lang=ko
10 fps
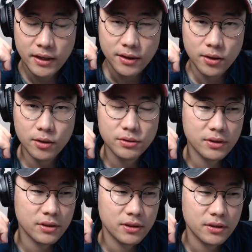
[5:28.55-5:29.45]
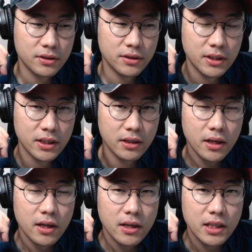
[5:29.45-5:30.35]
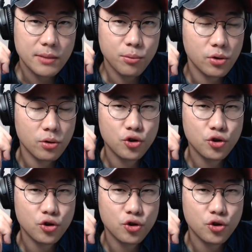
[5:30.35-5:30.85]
여러분들이 기본적으로